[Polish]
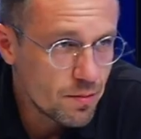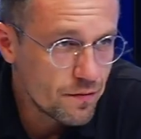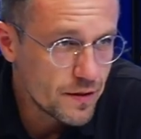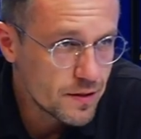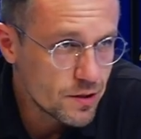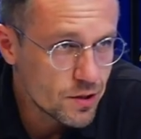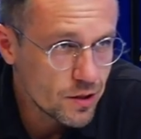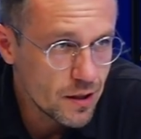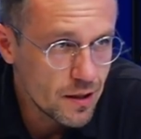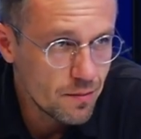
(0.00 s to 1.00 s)

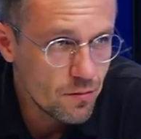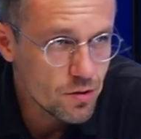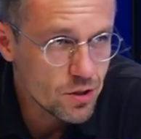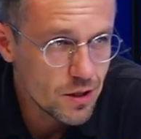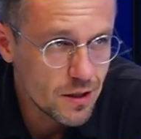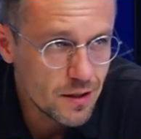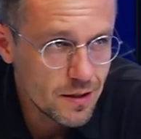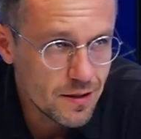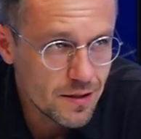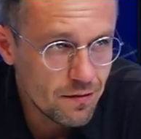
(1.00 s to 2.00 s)
fizycznie,
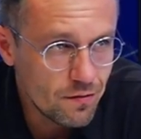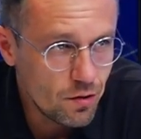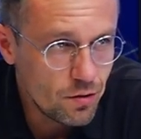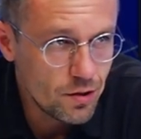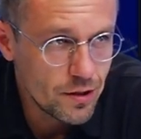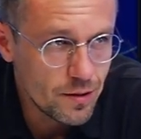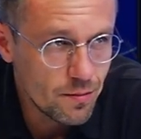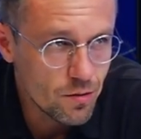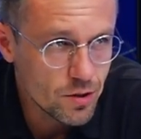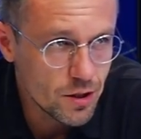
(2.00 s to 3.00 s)
może za wolny,
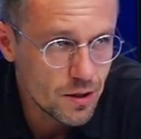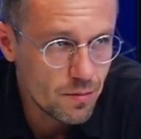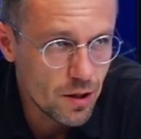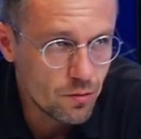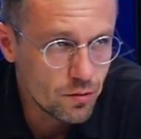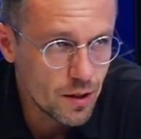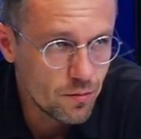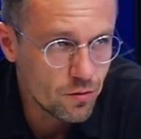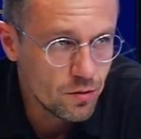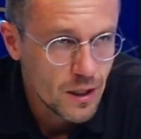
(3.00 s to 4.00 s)
może brakuje
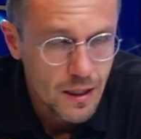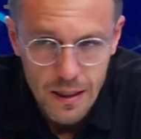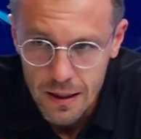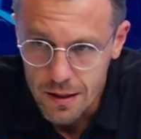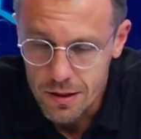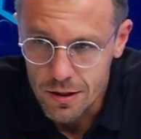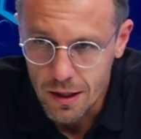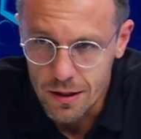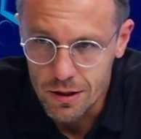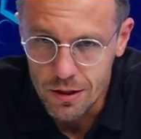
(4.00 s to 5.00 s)
mu jeszcze
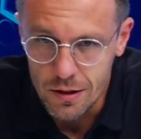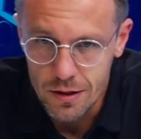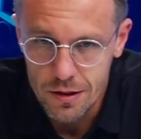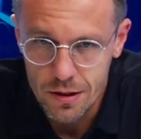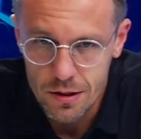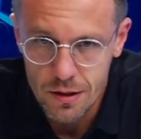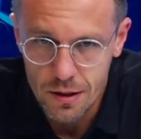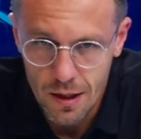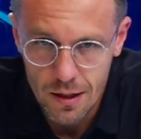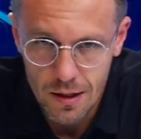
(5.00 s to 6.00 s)
jakichś innych rzeczy,
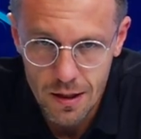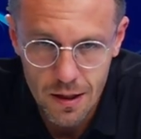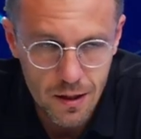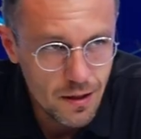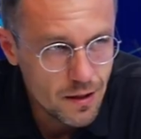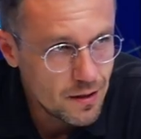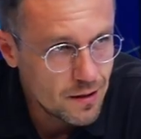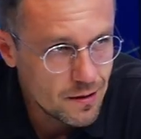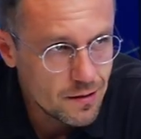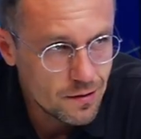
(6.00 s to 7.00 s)
ale, ale
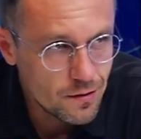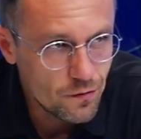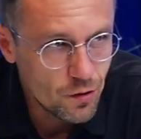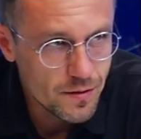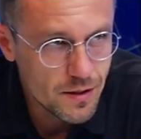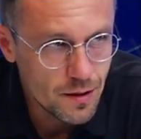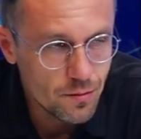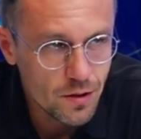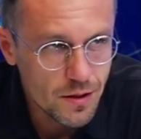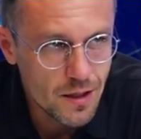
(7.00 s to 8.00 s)
Twoim
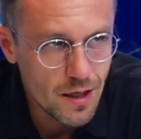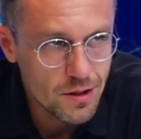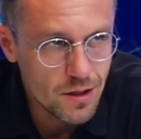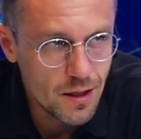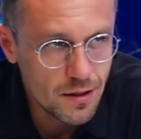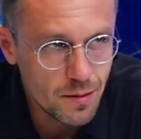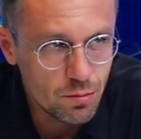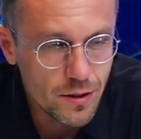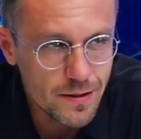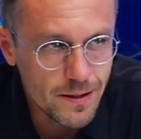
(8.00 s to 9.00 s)
zdaniem to jest gracz na, na
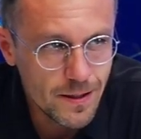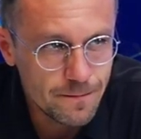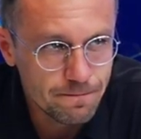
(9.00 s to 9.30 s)
Bundesligę?